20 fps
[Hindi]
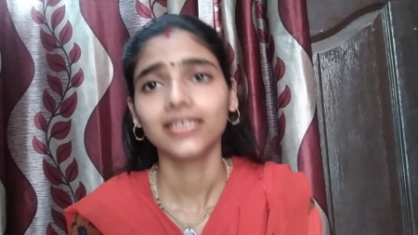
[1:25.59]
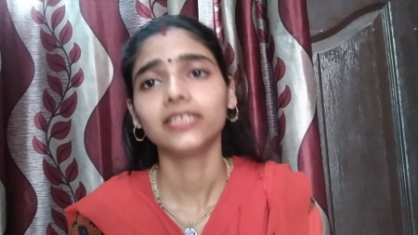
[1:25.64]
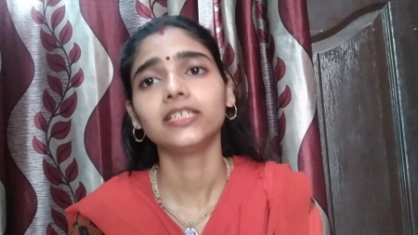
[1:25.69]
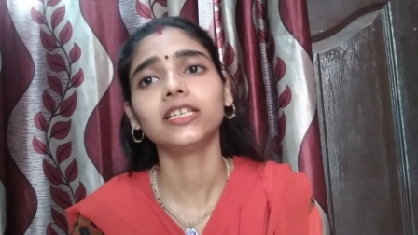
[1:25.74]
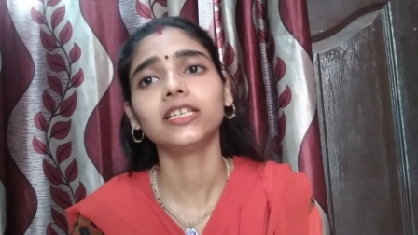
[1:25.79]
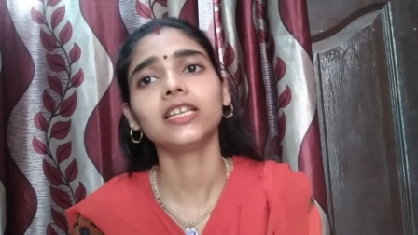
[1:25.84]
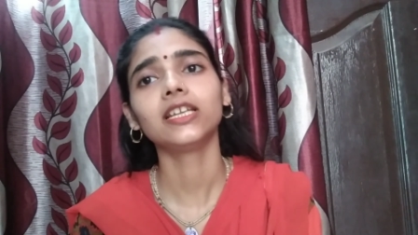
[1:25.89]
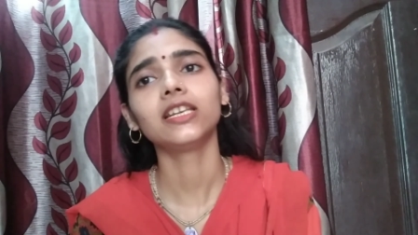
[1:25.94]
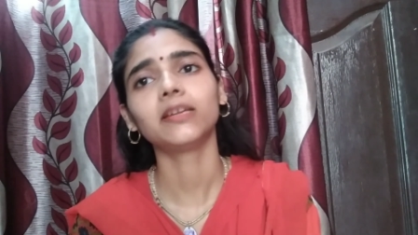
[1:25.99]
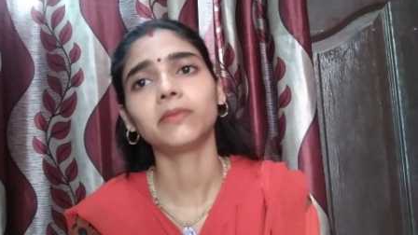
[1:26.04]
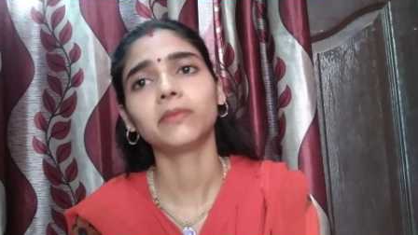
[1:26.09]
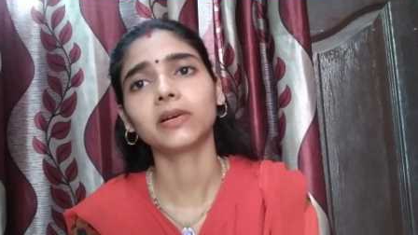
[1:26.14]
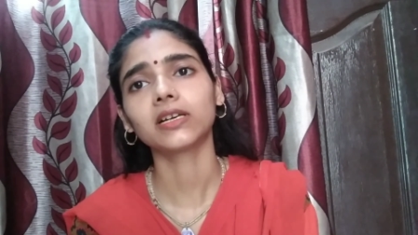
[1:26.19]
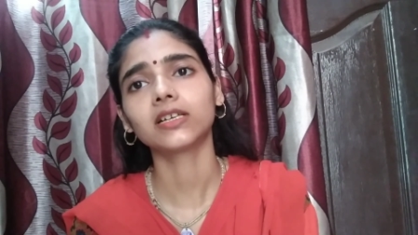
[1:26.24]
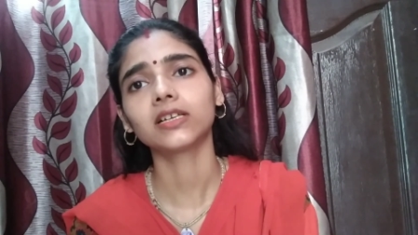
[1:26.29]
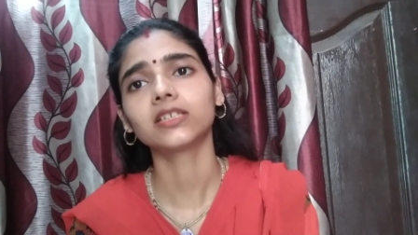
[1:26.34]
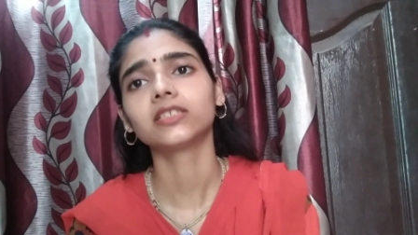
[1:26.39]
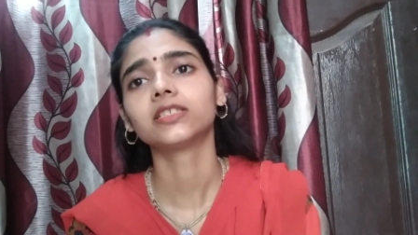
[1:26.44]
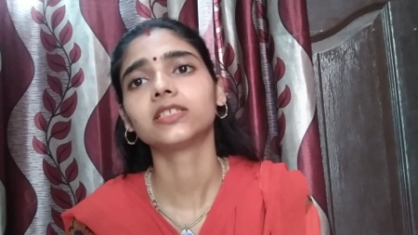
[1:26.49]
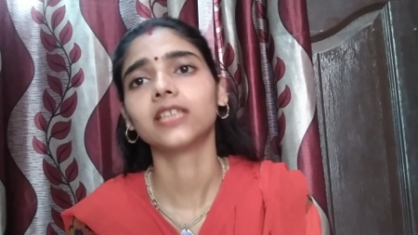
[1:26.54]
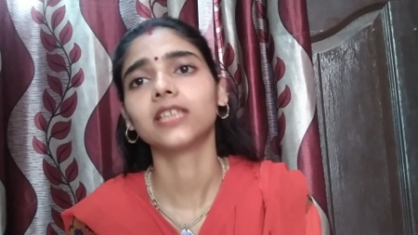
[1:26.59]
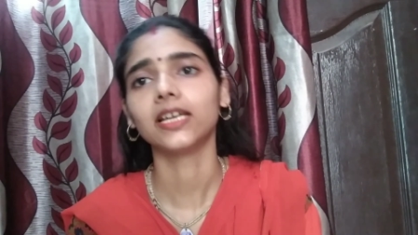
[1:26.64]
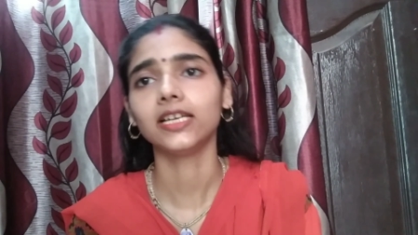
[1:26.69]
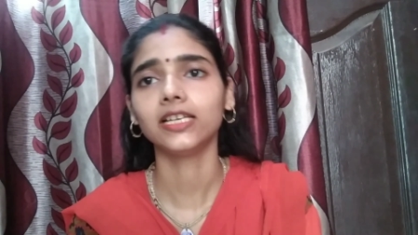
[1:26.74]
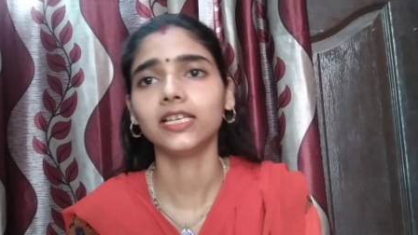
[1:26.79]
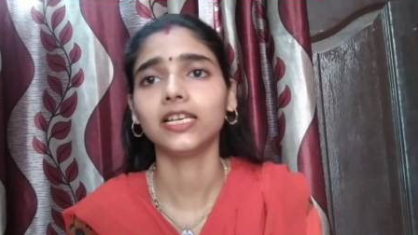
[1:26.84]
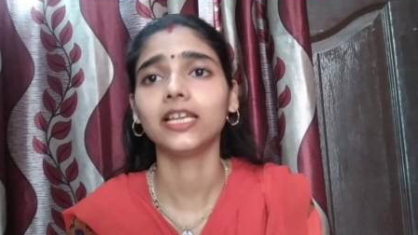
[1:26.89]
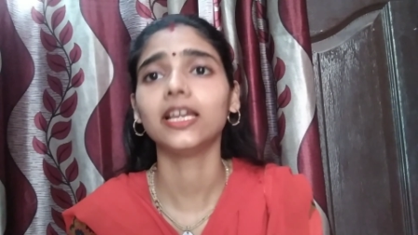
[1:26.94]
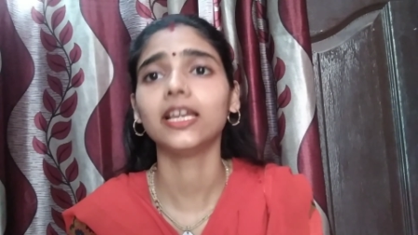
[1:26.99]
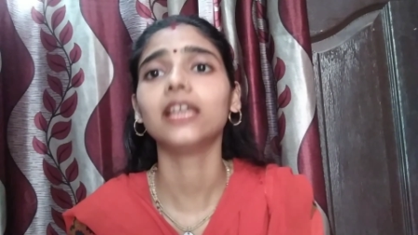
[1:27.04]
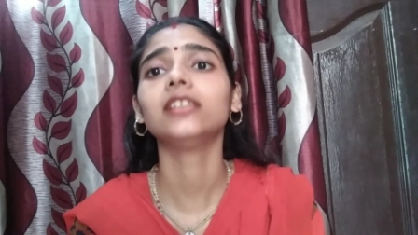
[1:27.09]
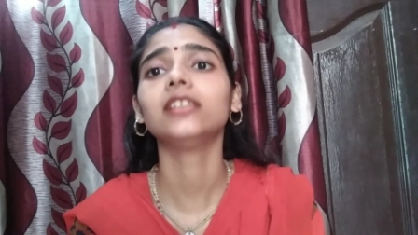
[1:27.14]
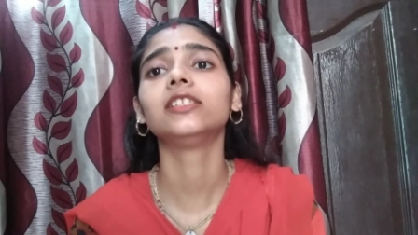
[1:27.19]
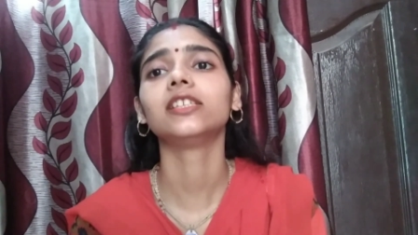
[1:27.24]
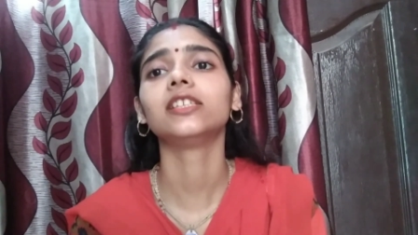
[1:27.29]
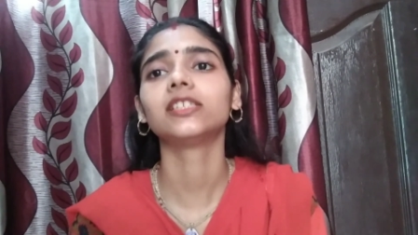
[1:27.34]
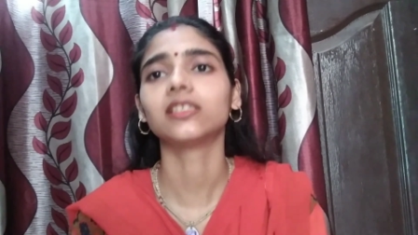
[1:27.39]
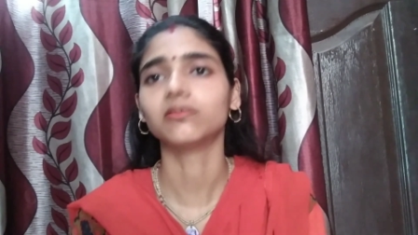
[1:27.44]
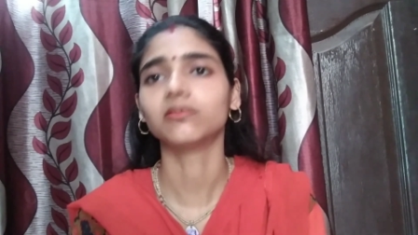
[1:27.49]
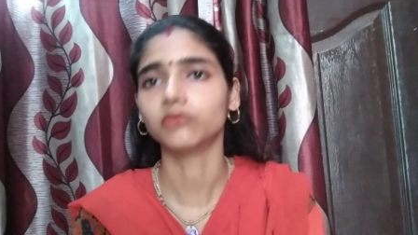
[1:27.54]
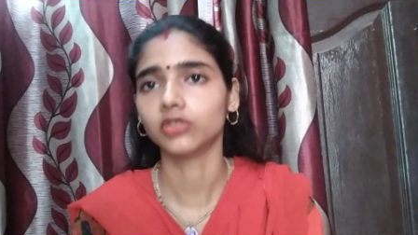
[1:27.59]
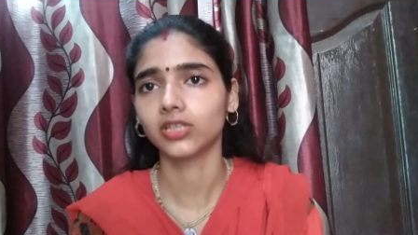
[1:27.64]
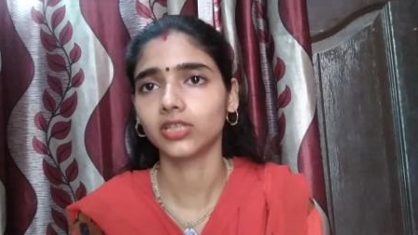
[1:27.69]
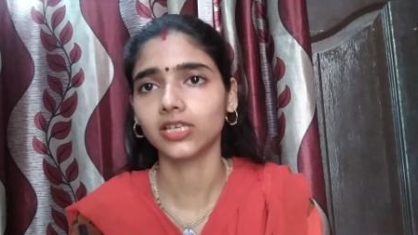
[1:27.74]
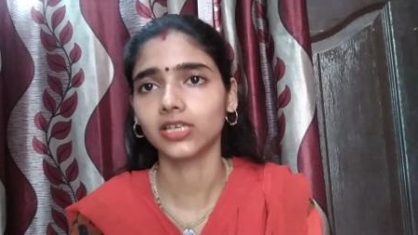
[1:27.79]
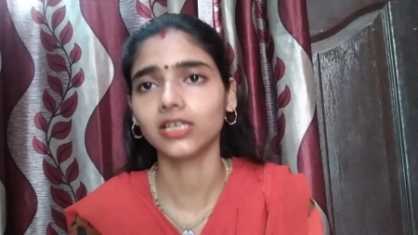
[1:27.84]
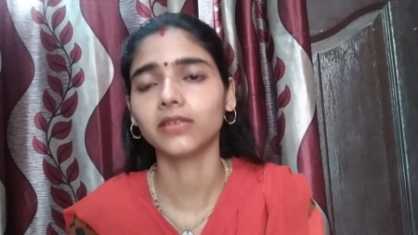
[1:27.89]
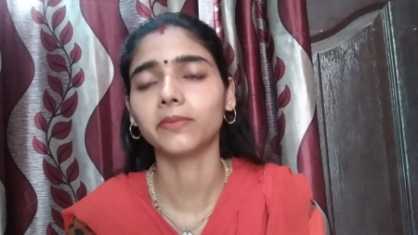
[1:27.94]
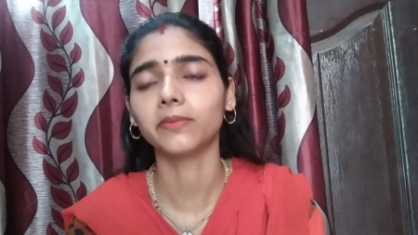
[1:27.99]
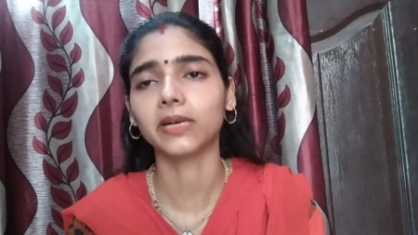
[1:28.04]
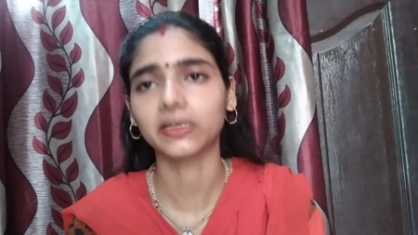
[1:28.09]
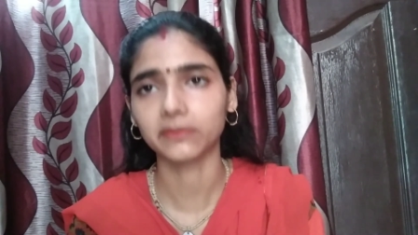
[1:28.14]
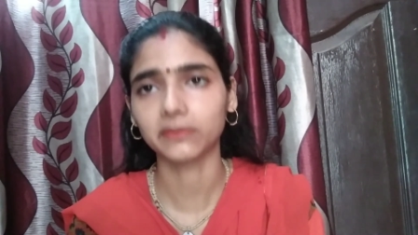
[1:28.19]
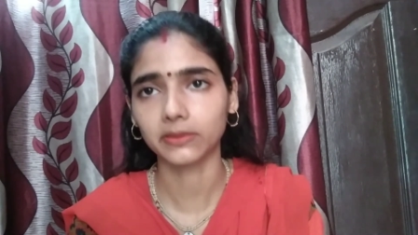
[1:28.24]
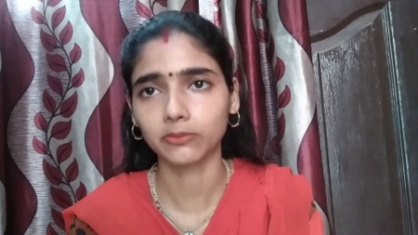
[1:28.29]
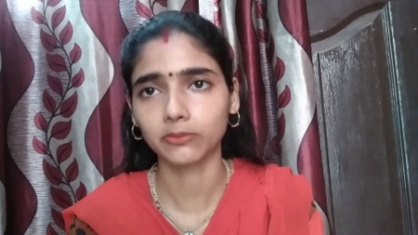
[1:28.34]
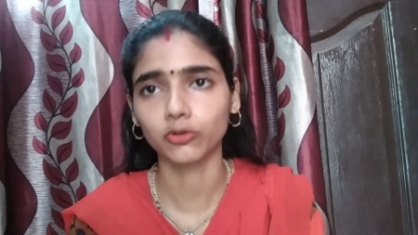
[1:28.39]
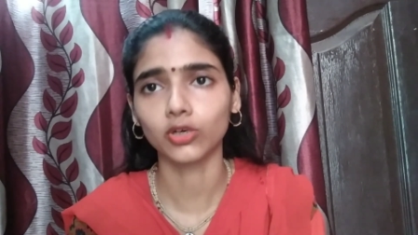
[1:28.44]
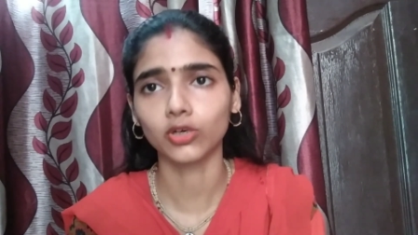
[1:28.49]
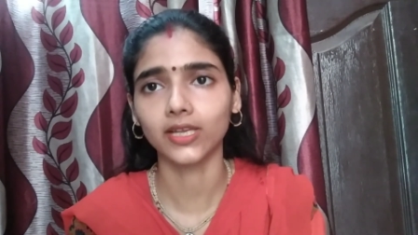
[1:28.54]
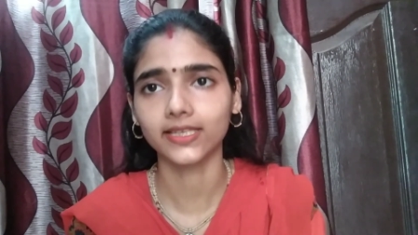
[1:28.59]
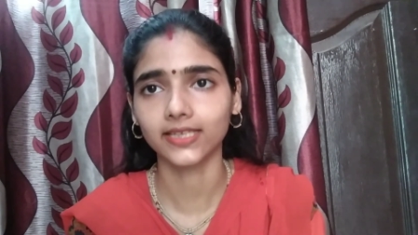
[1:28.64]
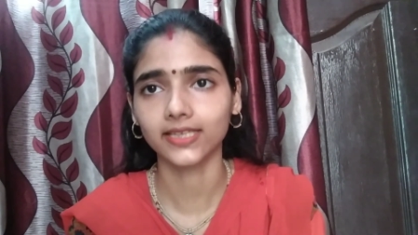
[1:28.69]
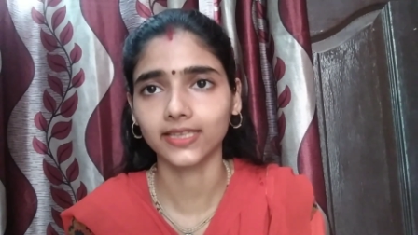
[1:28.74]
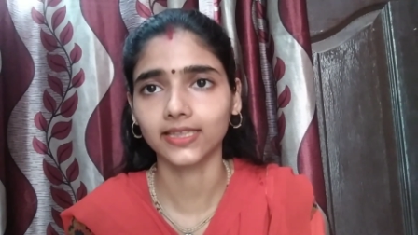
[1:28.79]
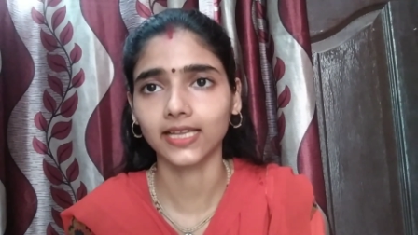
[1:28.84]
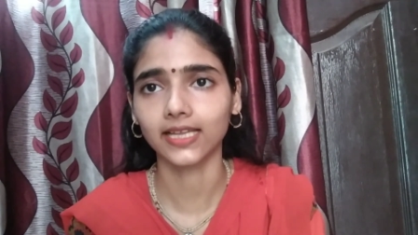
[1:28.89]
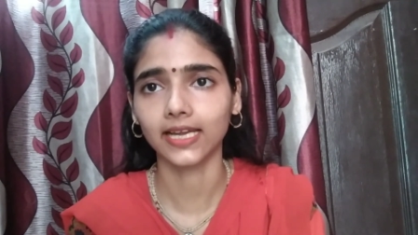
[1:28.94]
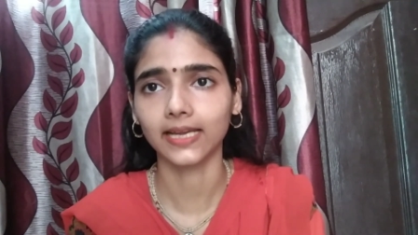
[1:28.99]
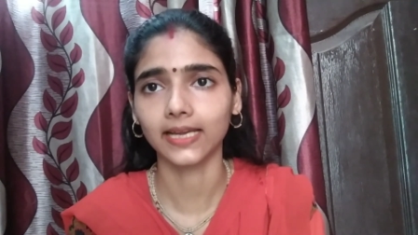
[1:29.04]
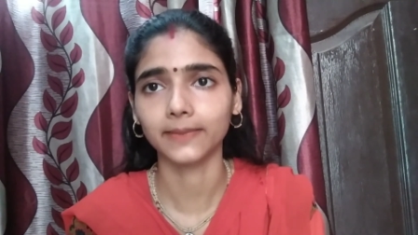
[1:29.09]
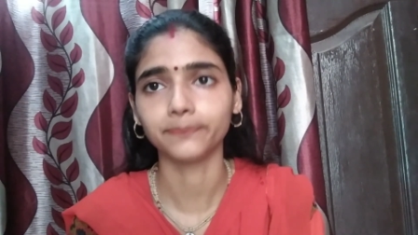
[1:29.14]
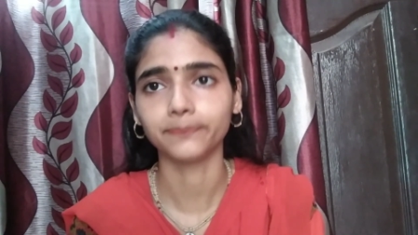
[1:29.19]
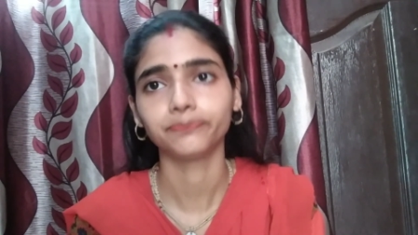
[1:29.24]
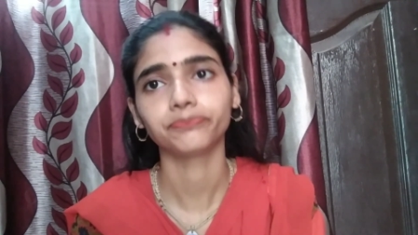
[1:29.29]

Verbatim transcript: ये नमक सही नहीं है इसे समुद्री नमक भी बोला जाता है